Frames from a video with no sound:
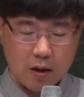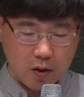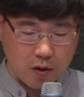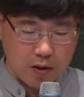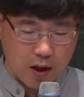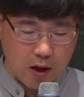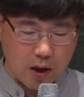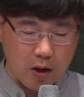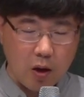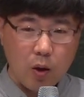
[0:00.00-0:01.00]

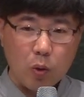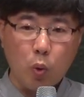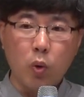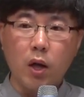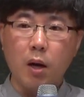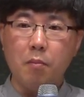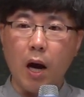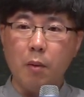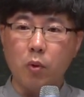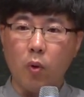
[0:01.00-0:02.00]
그러나 동일한
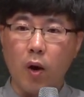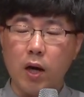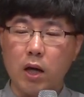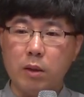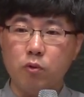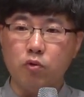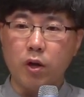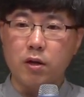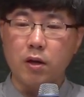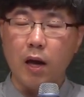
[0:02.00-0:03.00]
마음으로 하나님은
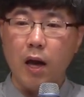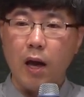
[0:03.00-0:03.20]
우리를